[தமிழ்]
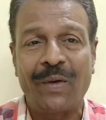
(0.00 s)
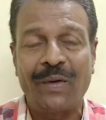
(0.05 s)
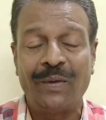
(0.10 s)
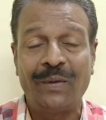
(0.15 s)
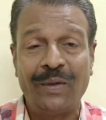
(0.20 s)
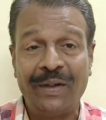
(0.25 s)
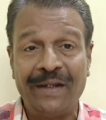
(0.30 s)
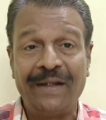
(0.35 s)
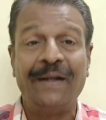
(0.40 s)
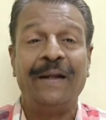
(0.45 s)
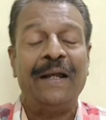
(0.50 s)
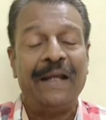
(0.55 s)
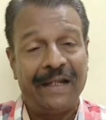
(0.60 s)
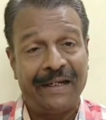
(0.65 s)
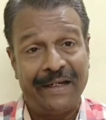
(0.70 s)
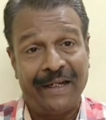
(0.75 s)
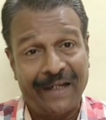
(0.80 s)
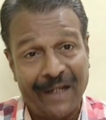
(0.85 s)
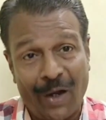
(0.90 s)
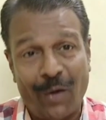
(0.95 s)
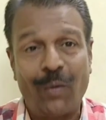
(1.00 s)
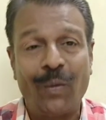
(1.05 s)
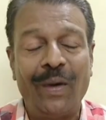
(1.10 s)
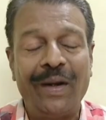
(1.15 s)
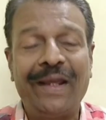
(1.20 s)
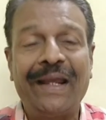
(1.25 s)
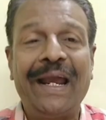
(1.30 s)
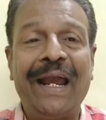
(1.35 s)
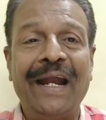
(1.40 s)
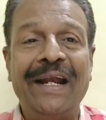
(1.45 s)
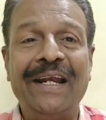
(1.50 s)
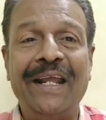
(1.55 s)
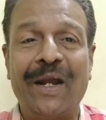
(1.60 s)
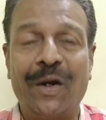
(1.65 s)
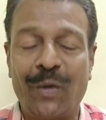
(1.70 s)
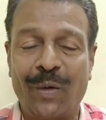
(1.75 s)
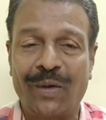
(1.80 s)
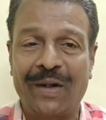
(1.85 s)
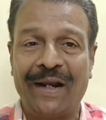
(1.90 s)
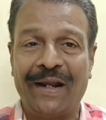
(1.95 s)
வரும்னு நீங்கள் அவங்களுக்கே ஐடியா
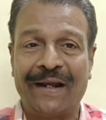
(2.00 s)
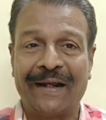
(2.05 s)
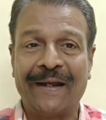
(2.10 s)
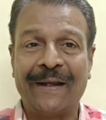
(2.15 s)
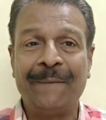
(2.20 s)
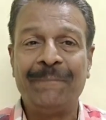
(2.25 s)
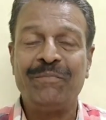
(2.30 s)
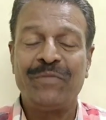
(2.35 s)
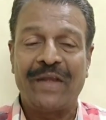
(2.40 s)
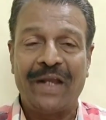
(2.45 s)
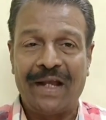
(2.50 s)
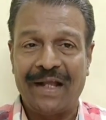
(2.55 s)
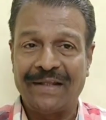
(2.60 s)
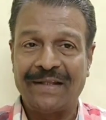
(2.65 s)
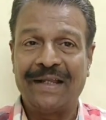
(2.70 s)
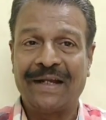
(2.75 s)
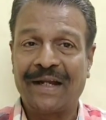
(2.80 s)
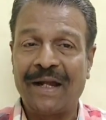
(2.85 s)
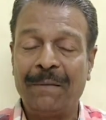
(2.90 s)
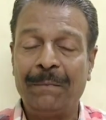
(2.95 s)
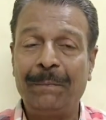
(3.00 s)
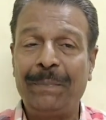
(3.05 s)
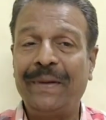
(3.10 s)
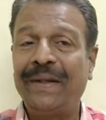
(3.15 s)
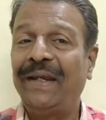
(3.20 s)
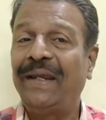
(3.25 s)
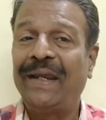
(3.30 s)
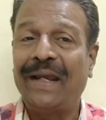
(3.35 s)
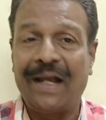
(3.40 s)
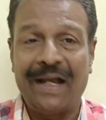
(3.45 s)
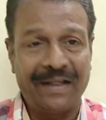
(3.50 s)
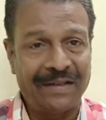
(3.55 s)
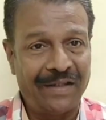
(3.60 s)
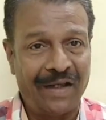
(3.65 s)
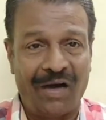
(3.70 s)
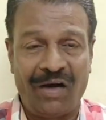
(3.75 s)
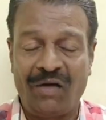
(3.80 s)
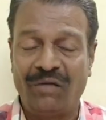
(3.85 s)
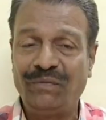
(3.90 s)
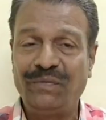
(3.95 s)
கொடுக்கலாங்க அந்த கம்பெனி அந்த
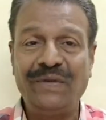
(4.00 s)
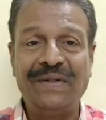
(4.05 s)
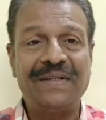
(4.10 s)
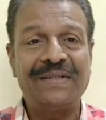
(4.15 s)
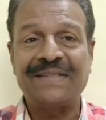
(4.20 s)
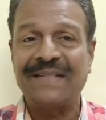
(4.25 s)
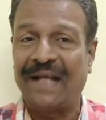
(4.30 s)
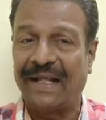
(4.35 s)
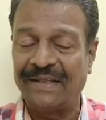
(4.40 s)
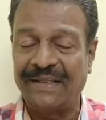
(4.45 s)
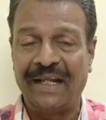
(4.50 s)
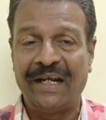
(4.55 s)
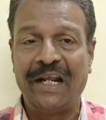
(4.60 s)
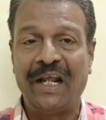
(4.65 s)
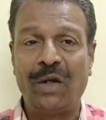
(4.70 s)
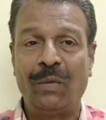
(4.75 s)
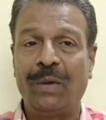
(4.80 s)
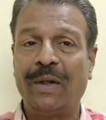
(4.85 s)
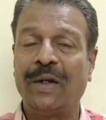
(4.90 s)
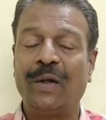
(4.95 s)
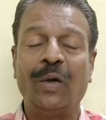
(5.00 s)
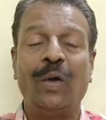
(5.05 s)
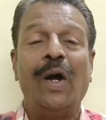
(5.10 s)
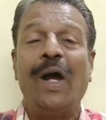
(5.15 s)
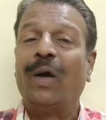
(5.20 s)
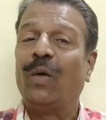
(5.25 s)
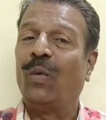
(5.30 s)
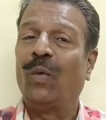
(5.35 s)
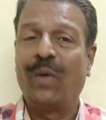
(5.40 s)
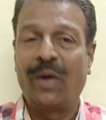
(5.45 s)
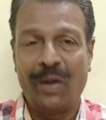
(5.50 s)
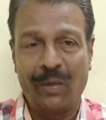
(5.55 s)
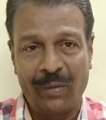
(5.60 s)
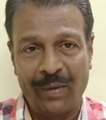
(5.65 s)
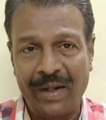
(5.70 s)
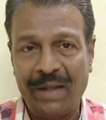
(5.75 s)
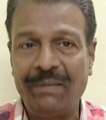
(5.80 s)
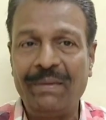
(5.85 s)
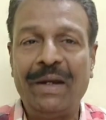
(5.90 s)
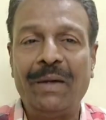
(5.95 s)
ஆஃபீஸ் அந்த நிறுவனம் உங்களை
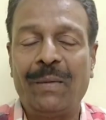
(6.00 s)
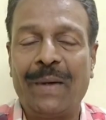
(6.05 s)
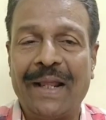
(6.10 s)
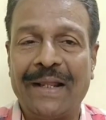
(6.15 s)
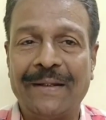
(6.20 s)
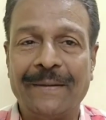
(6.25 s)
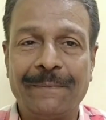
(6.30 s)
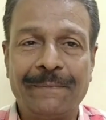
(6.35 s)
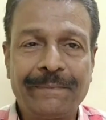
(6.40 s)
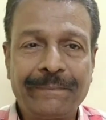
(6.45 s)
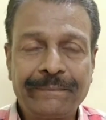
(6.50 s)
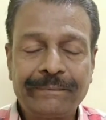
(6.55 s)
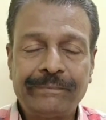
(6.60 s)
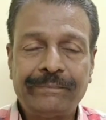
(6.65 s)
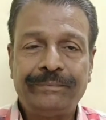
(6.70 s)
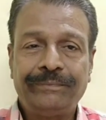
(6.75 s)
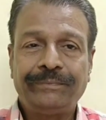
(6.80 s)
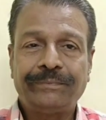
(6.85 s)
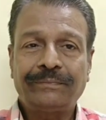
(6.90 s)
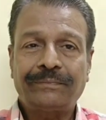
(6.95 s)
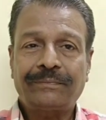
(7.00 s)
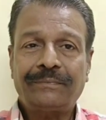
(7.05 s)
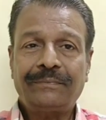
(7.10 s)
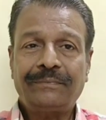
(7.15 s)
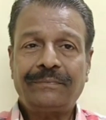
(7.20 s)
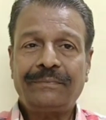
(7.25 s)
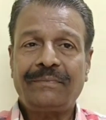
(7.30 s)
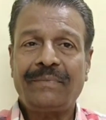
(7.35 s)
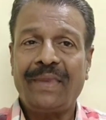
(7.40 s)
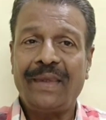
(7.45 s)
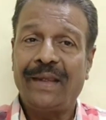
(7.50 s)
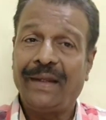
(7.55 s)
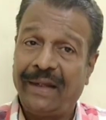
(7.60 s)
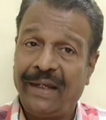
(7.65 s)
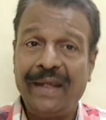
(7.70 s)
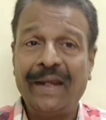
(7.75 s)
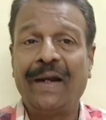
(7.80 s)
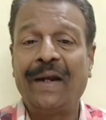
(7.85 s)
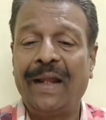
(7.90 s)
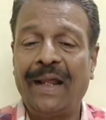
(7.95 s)
விடவே விடாது
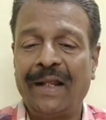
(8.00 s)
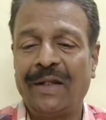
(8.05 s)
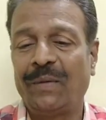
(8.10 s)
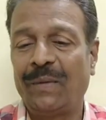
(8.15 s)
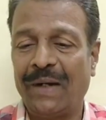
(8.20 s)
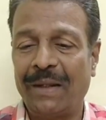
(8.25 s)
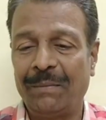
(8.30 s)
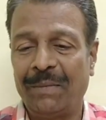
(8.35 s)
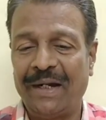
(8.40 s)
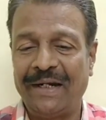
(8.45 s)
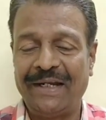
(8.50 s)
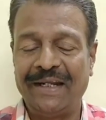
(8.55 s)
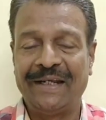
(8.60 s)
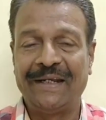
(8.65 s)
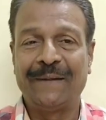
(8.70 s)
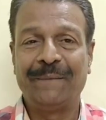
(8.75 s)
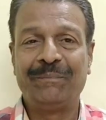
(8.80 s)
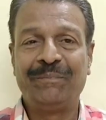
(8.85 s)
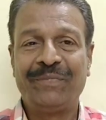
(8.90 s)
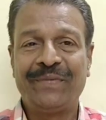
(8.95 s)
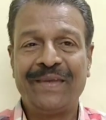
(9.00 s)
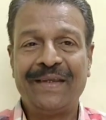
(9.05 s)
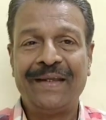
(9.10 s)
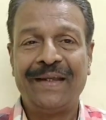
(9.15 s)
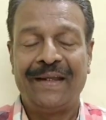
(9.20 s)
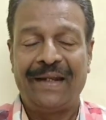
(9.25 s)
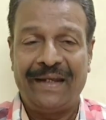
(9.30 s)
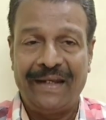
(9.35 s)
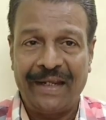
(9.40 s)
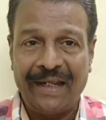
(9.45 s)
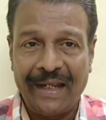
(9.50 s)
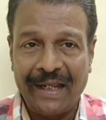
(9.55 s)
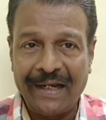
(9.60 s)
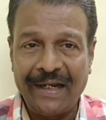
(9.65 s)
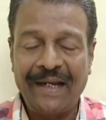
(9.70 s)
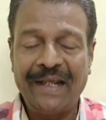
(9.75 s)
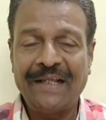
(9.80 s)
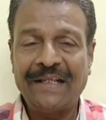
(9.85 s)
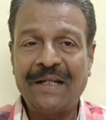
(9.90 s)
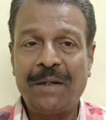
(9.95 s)
நீங்களும் அதை விட மாட்டீங்க நீங்கள்
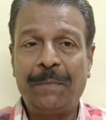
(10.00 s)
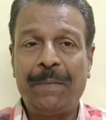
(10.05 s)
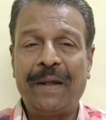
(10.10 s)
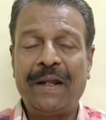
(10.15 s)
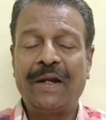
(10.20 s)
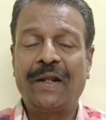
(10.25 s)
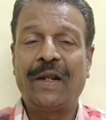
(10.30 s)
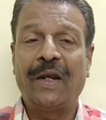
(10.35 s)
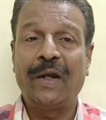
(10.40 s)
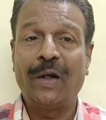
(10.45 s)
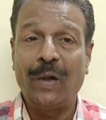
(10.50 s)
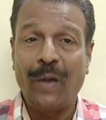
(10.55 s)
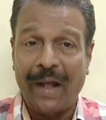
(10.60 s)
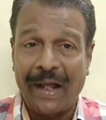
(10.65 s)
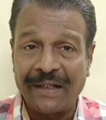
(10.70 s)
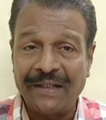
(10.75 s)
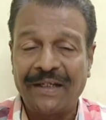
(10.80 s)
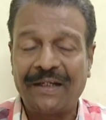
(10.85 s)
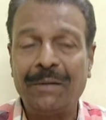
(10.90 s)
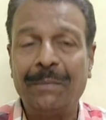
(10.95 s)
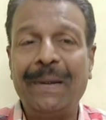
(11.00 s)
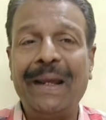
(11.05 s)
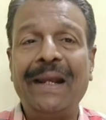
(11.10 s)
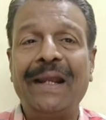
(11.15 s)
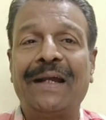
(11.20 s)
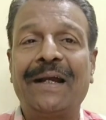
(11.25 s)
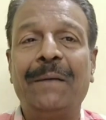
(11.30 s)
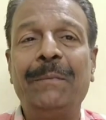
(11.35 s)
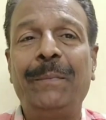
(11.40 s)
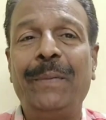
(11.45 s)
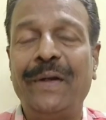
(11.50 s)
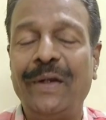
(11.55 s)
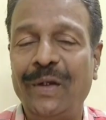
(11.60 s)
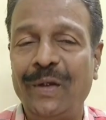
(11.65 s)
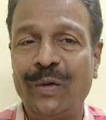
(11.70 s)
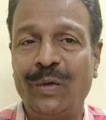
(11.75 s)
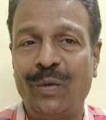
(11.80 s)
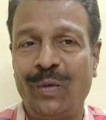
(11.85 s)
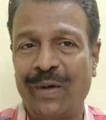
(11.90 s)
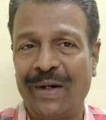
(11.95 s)
என்ன எதிர்பார்க்குறீங்களோ அதுக்கு மேலே
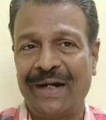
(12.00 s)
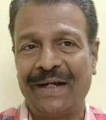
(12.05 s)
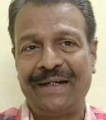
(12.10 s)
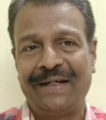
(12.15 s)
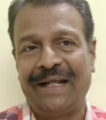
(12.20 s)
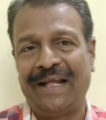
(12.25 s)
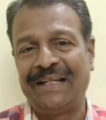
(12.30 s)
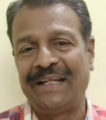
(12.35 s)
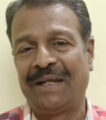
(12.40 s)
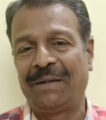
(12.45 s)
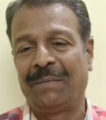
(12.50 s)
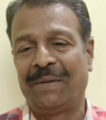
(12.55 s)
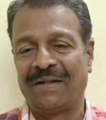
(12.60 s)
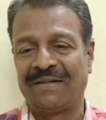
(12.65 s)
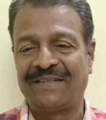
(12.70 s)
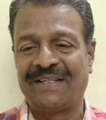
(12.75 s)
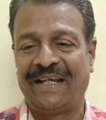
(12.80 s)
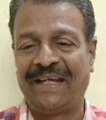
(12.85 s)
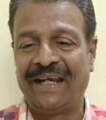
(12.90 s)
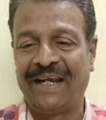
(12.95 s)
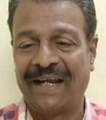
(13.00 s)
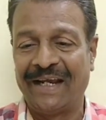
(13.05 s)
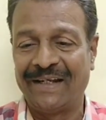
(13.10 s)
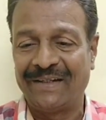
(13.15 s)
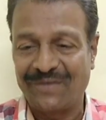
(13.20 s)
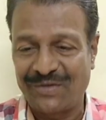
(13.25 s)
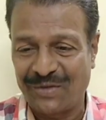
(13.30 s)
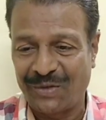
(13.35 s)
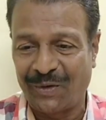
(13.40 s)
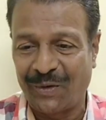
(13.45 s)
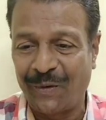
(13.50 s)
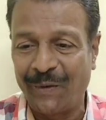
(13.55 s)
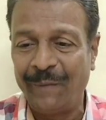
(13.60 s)
கம்பெனியும் உங்ககிட்ட அதிகமாக செய்யுங்க ஸோ